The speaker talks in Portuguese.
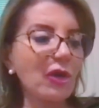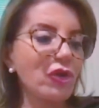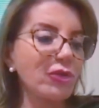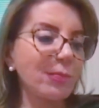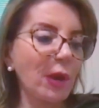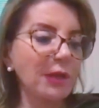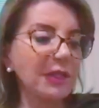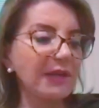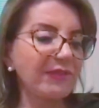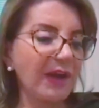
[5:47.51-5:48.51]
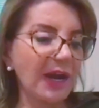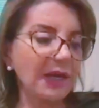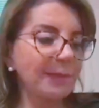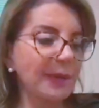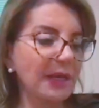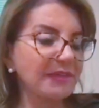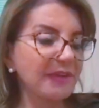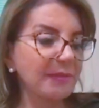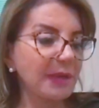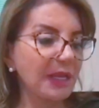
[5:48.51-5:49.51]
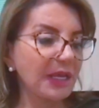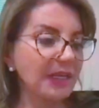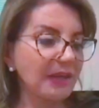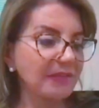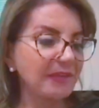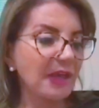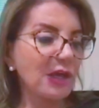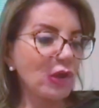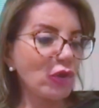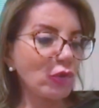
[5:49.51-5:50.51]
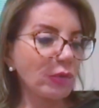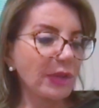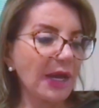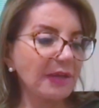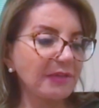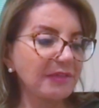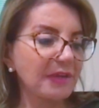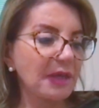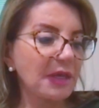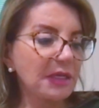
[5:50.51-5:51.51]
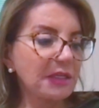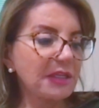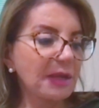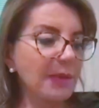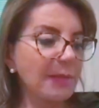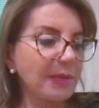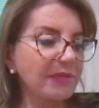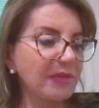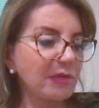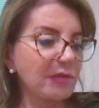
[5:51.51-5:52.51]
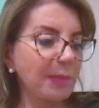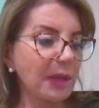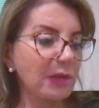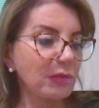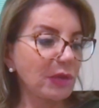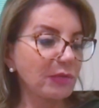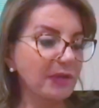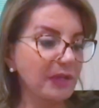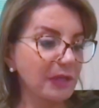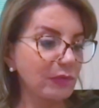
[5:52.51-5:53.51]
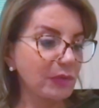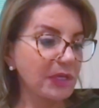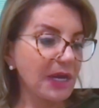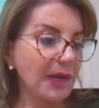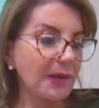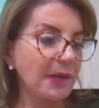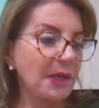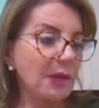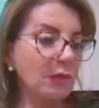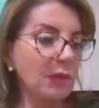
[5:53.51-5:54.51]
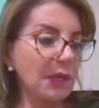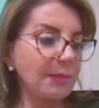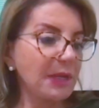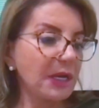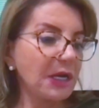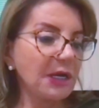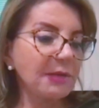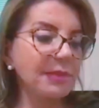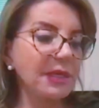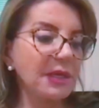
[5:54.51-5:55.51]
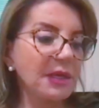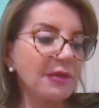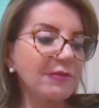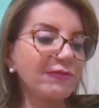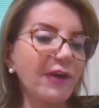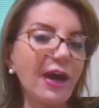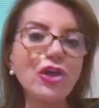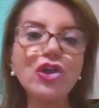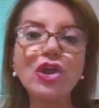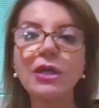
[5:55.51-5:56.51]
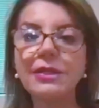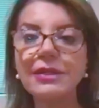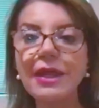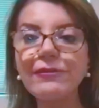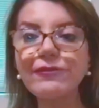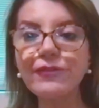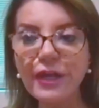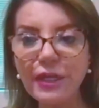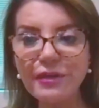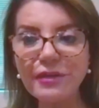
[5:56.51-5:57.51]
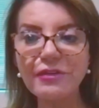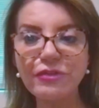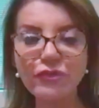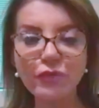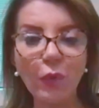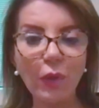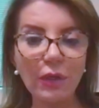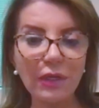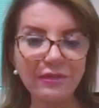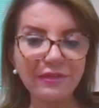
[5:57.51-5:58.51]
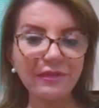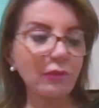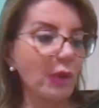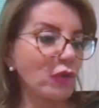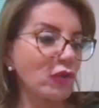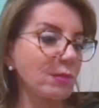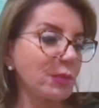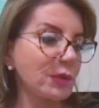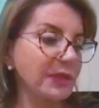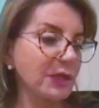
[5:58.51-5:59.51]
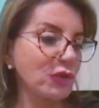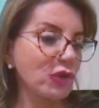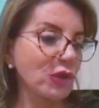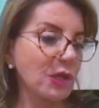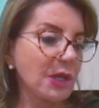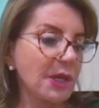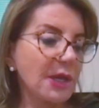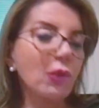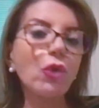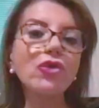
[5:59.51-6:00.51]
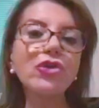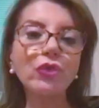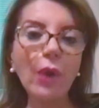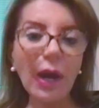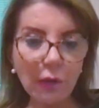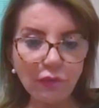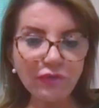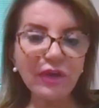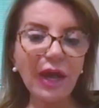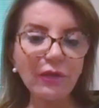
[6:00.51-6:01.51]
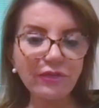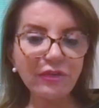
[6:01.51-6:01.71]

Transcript: gente pode levar para assembleias regionais e também, por exemplo, para a reunião da diretoria, lambe-lambe, faixa na frente das escolas, eu acho importante, continuar com os carros de